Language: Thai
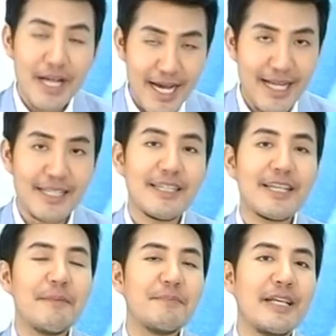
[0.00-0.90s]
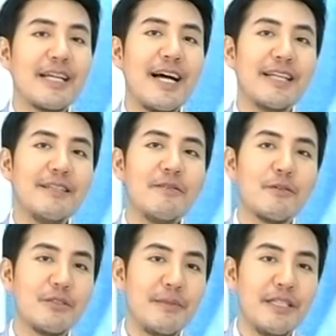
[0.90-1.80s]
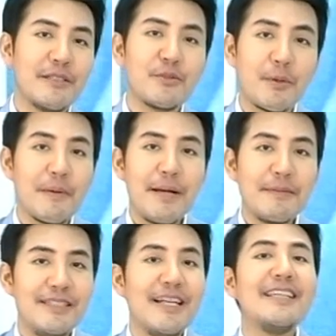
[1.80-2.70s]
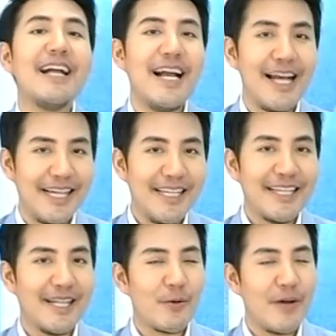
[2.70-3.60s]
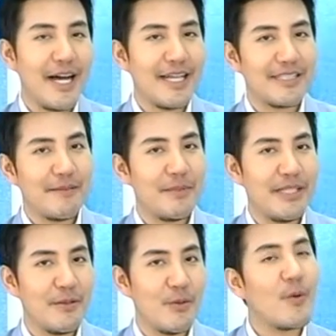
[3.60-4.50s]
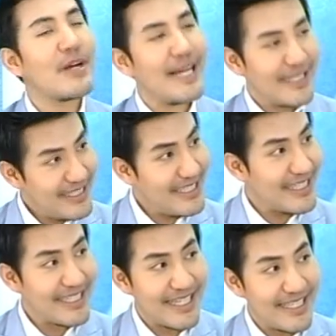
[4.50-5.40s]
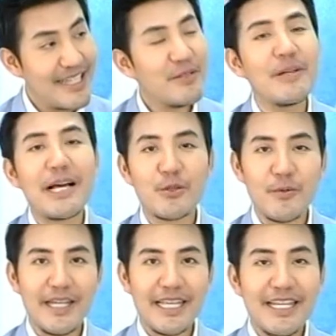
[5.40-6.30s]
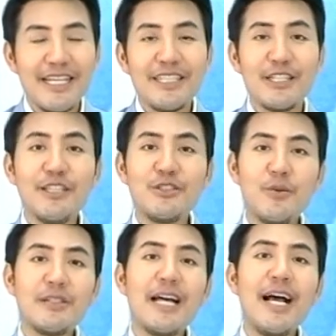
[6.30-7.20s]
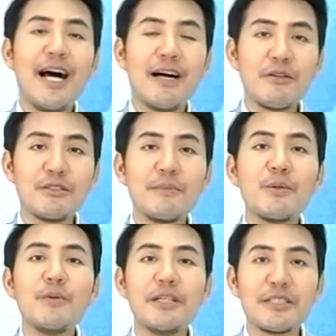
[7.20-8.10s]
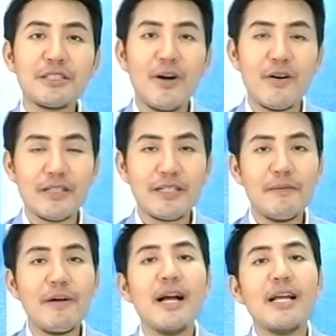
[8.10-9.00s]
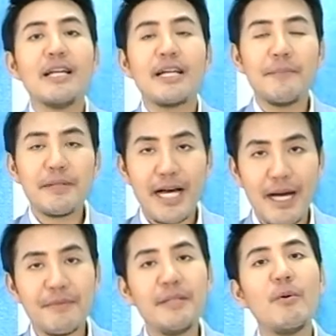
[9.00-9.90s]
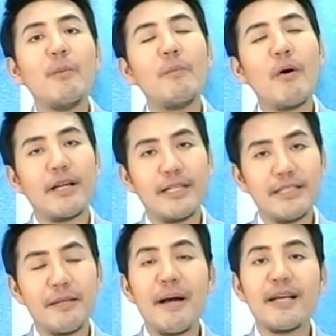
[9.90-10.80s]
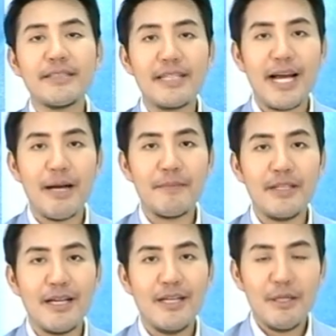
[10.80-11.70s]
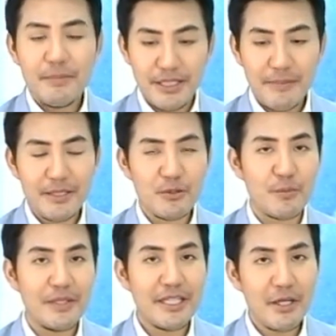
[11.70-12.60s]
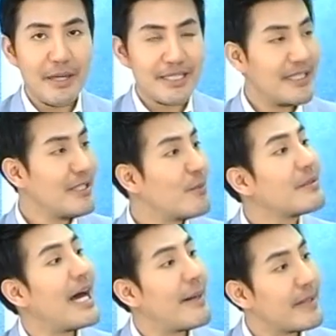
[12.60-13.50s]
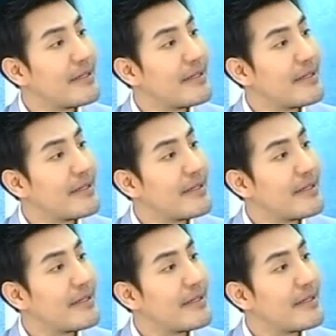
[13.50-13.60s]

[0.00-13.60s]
กาสนะครับในการที่เราจะมีสุขภาพที่แย่ๆเราก็อาจจะมีโอกาสที่ดีในการได้ดูแลตัวเองดี๋ยวในช่วงหน้าเราจะมาคุยกันต่อนะครับว่าคำถามที่พบบ่อยในภาคสนามเนี่ยผลิตภัณฑ์กลุ่มนี้เขามักจะนิยมถามกัน